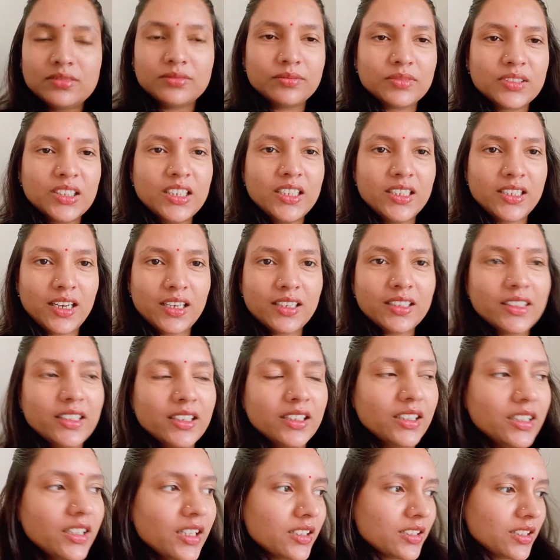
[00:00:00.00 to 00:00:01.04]
खीरा
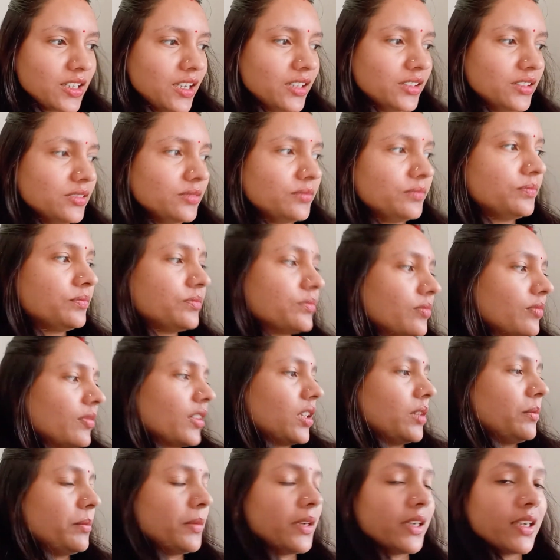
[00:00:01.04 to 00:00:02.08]
नहीं है साज
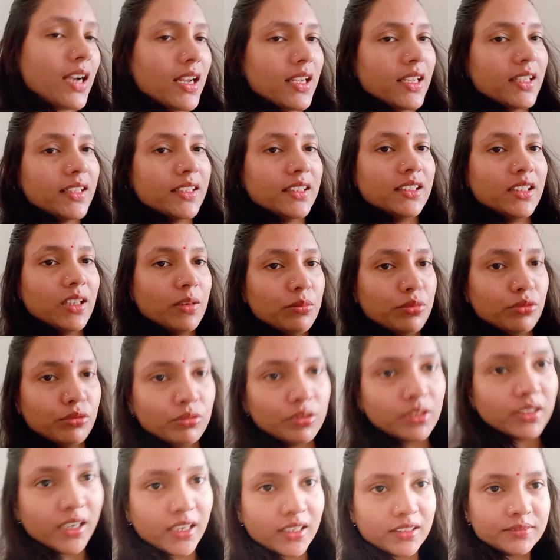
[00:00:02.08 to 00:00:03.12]
मंगाया नहीं था भूल
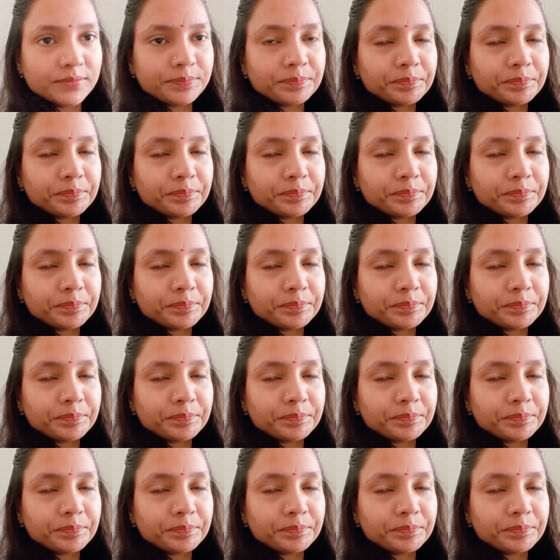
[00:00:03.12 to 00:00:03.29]
गए